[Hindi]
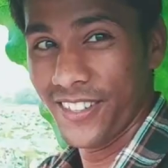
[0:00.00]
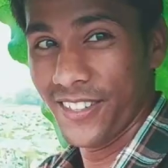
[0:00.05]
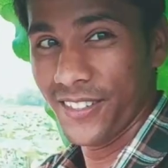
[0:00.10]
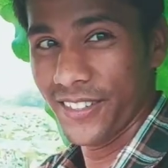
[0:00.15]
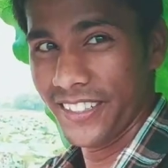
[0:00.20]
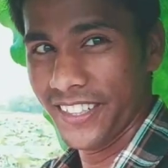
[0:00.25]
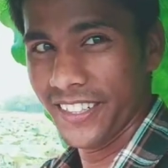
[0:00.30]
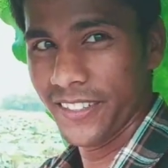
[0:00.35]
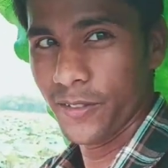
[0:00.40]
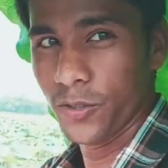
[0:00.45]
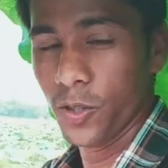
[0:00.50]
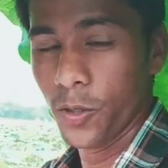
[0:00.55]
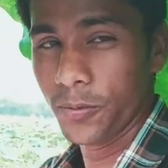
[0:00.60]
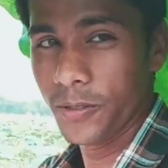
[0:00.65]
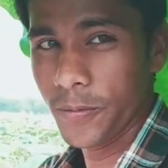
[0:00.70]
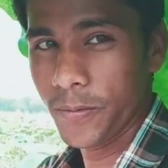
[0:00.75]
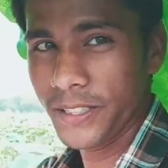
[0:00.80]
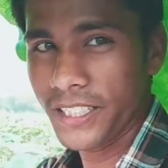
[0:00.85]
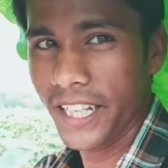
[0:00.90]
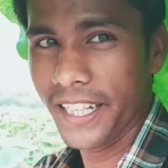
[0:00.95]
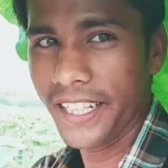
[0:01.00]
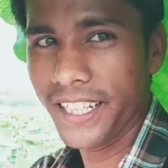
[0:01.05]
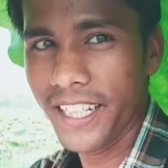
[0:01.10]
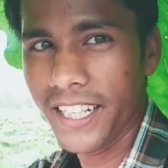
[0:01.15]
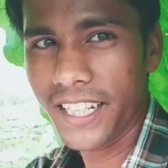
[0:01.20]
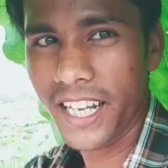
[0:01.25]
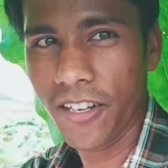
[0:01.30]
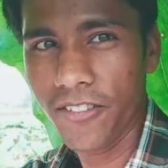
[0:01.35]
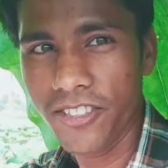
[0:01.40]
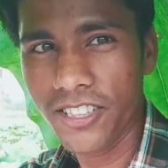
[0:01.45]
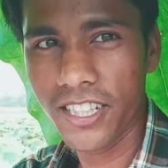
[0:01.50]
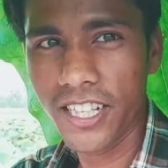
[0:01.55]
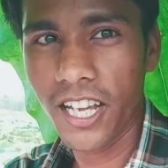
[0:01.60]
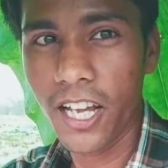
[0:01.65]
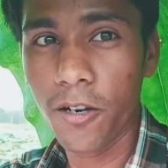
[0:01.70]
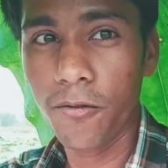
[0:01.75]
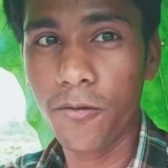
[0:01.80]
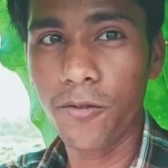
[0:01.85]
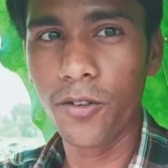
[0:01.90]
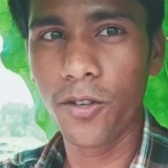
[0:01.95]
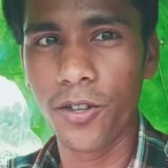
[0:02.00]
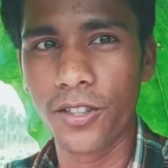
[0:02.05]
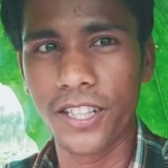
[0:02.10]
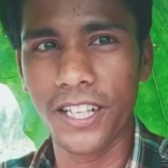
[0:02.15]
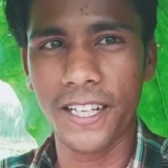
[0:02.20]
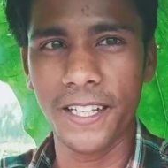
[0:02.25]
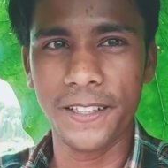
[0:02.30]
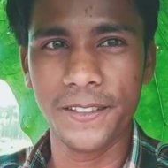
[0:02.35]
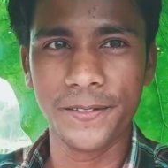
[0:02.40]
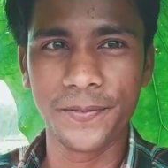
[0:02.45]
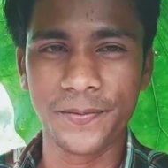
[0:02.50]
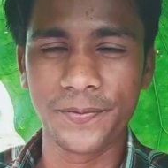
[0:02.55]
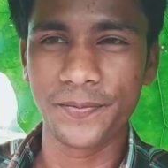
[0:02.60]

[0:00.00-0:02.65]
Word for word: और ये धूप से बचाने के लिए काफ़ी ज़्यादा हेल्पफुल होता है